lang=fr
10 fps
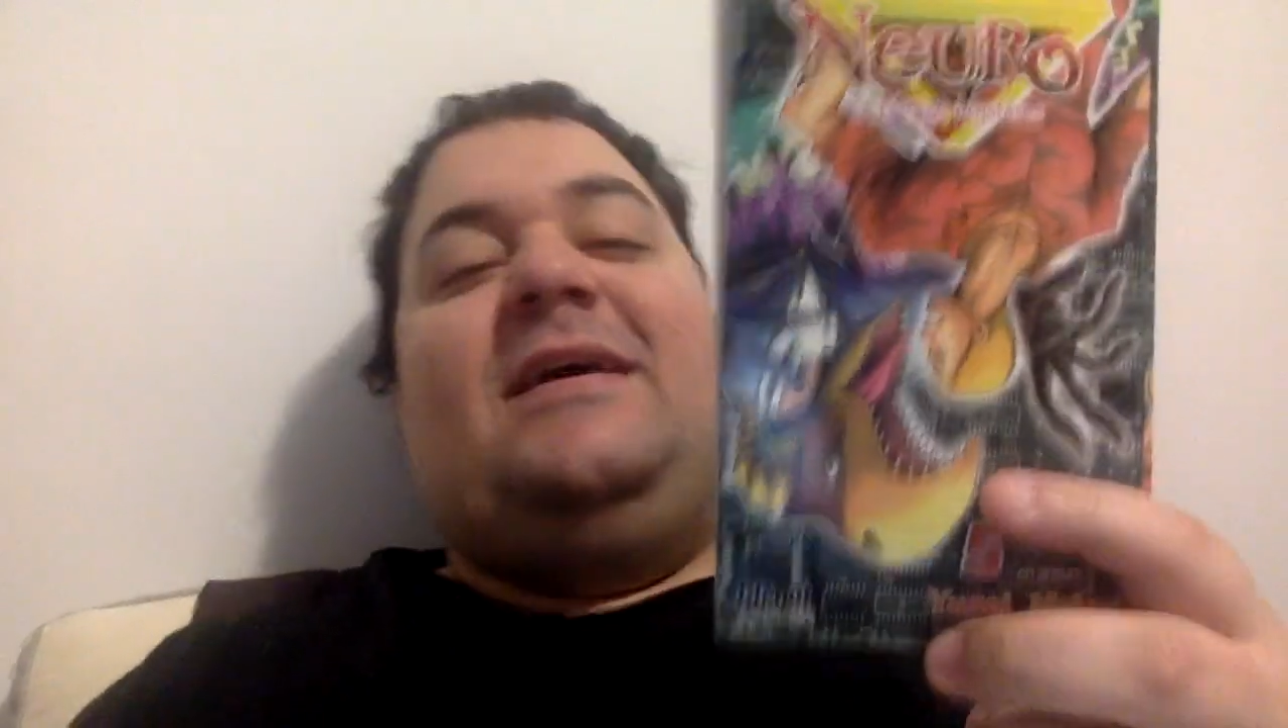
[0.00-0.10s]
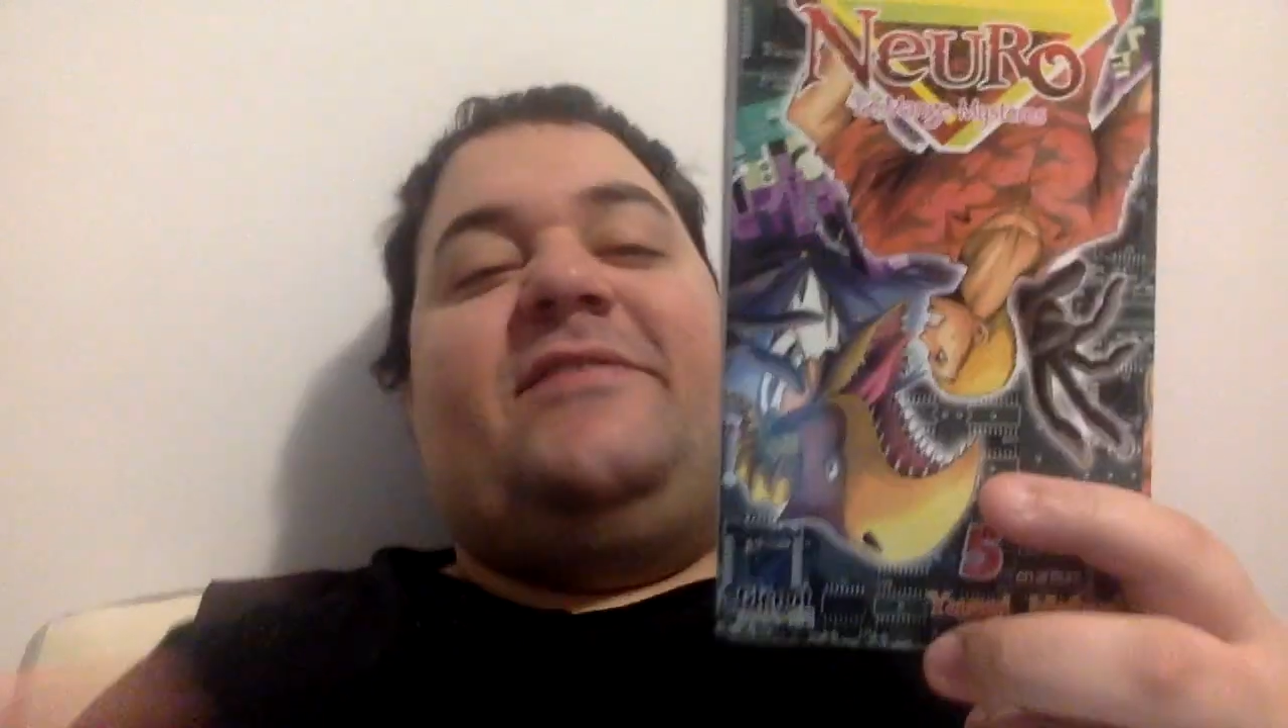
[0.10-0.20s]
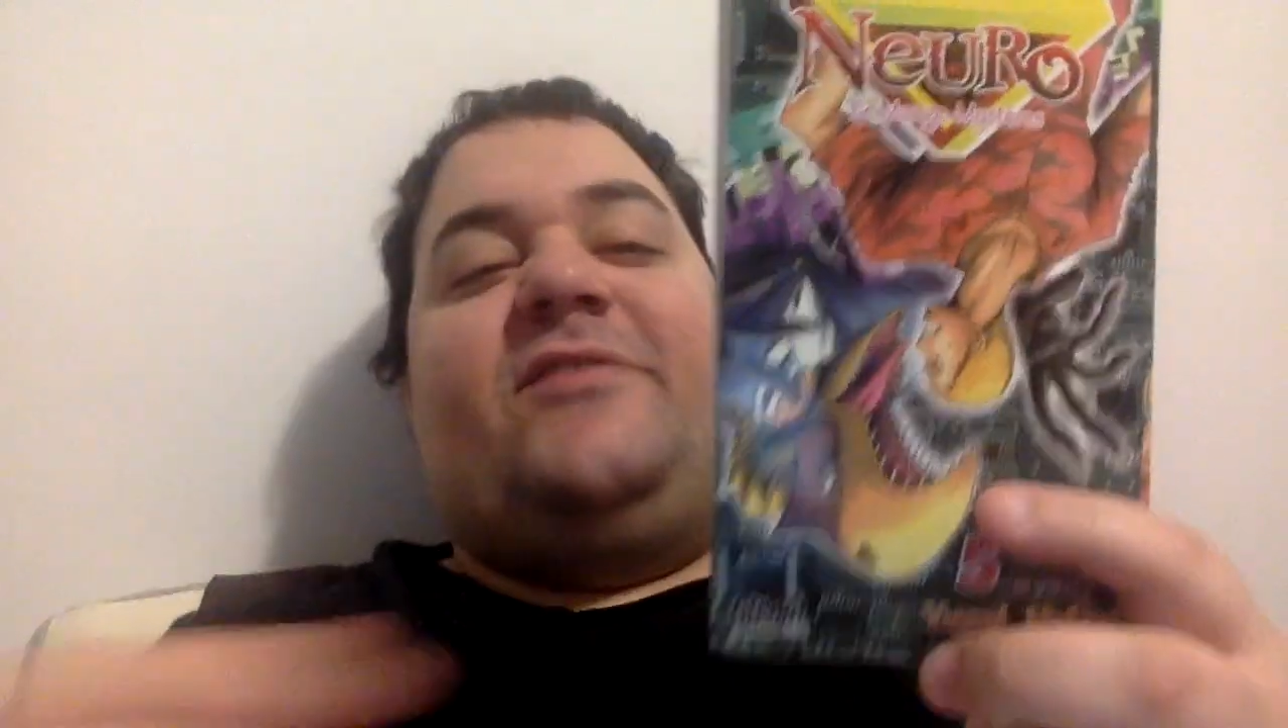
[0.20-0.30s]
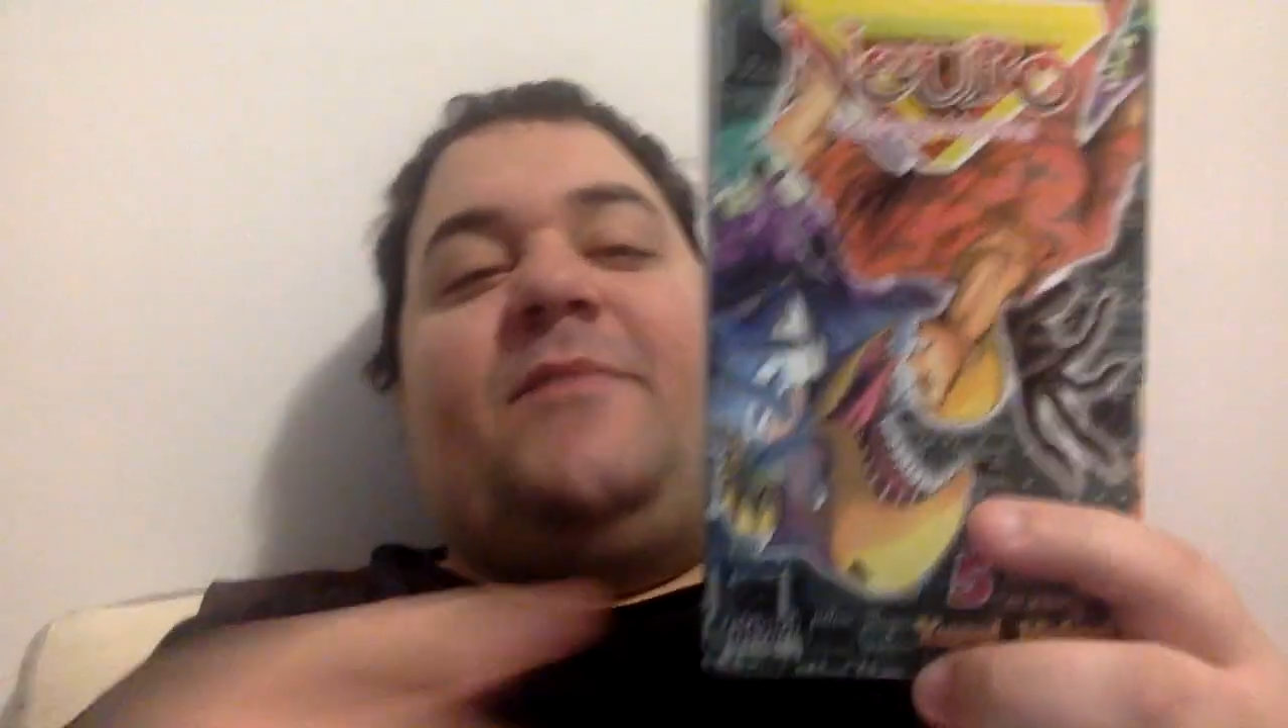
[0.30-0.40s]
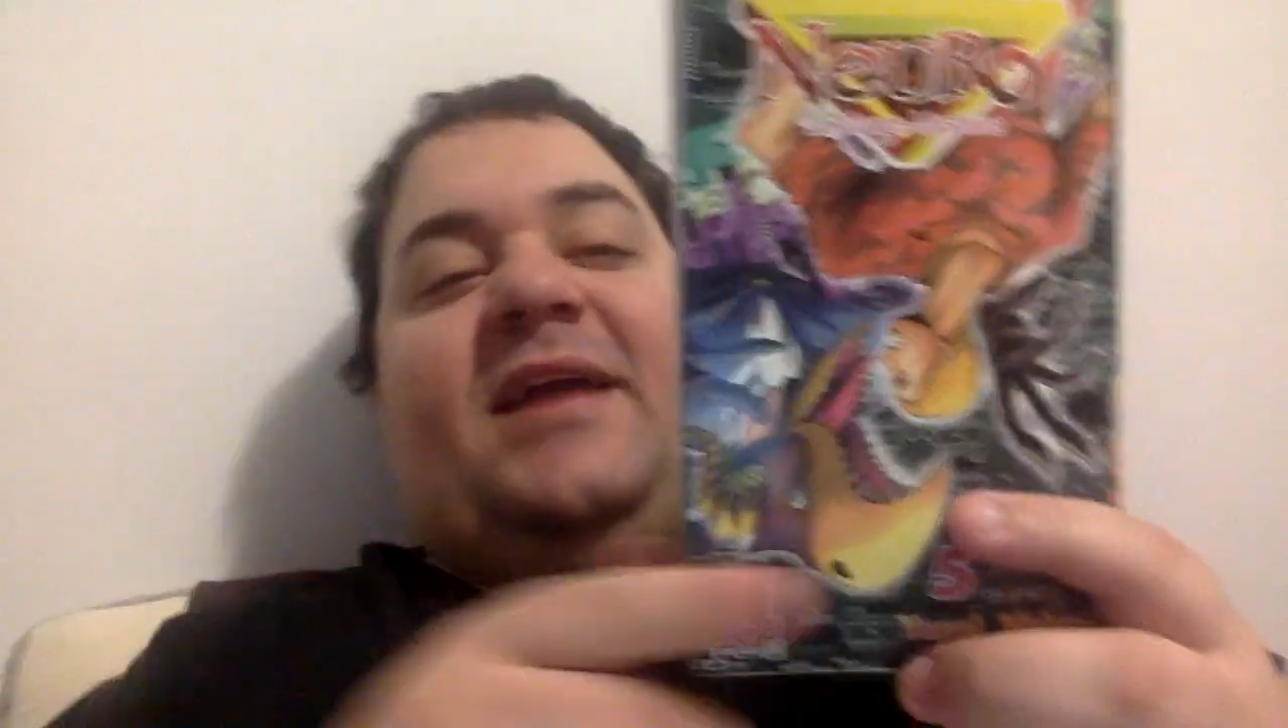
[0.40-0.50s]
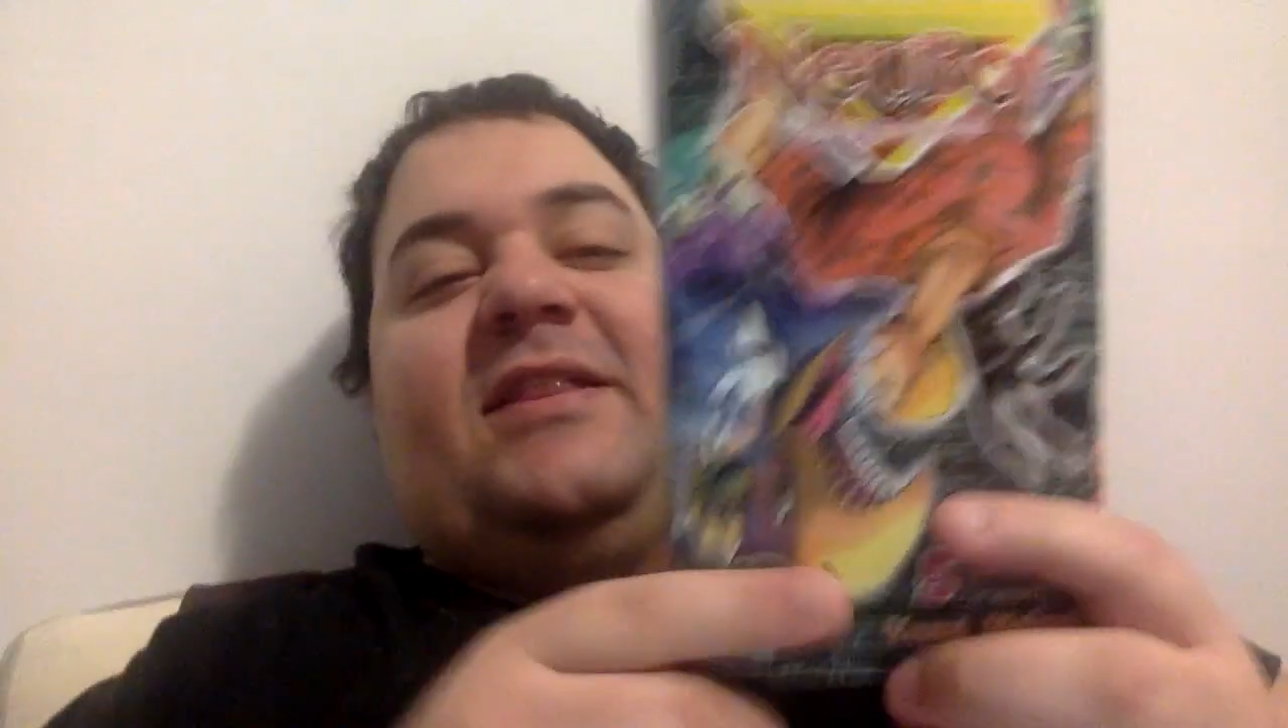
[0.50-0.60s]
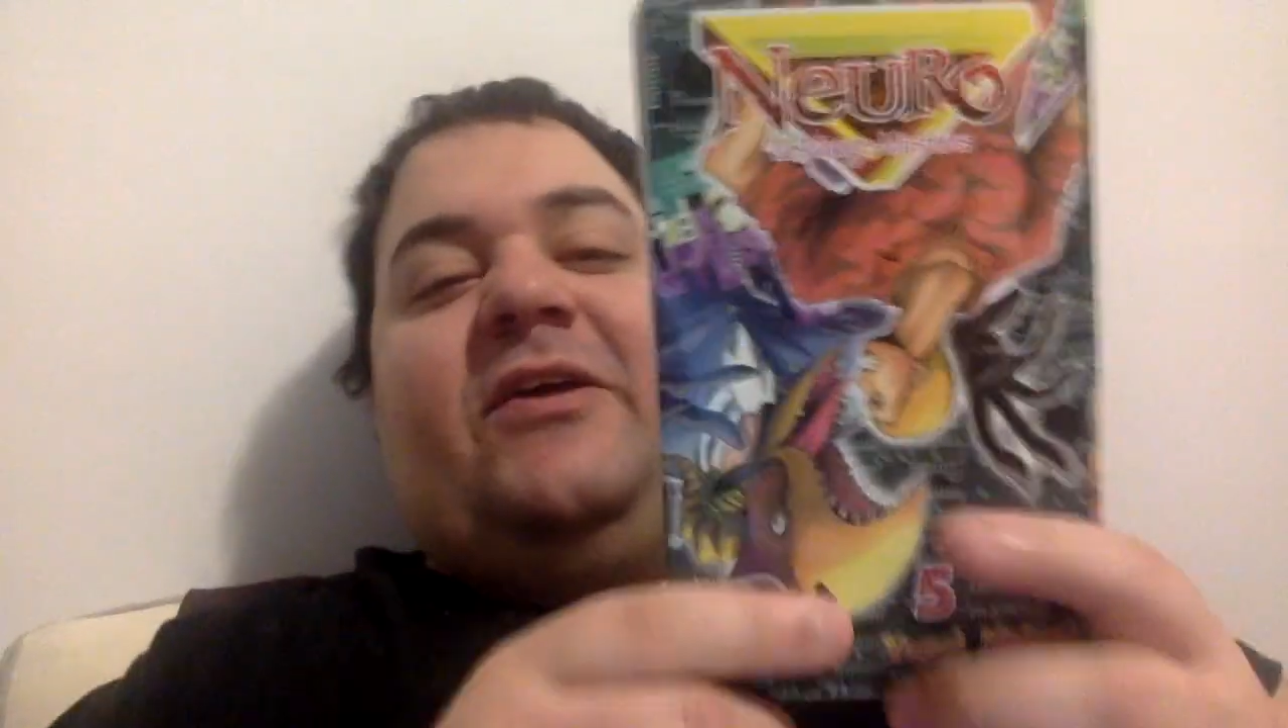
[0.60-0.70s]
se mérite